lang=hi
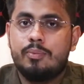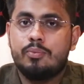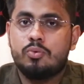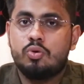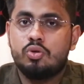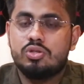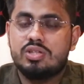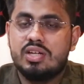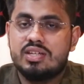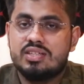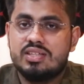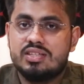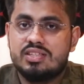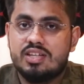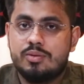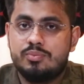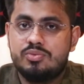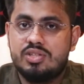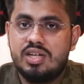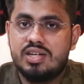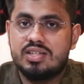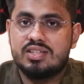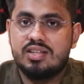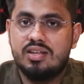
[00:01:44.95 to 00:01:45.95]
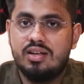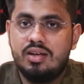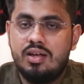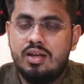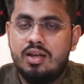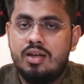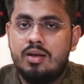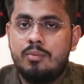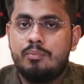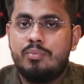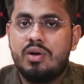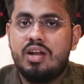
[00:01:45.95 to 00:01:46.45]
आप कुछ ऐसे सब्जेक्ट्स हैं
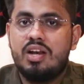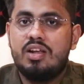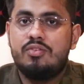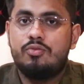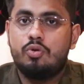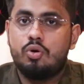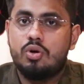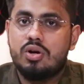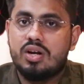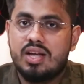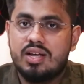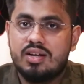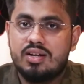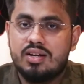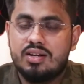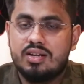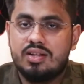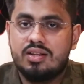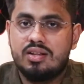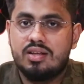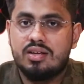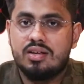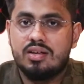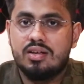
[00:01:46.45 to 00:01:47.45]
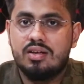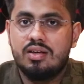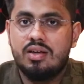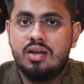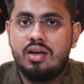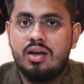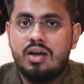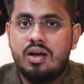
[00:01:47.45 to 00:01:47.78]
पहले वो ट्राई करके देखें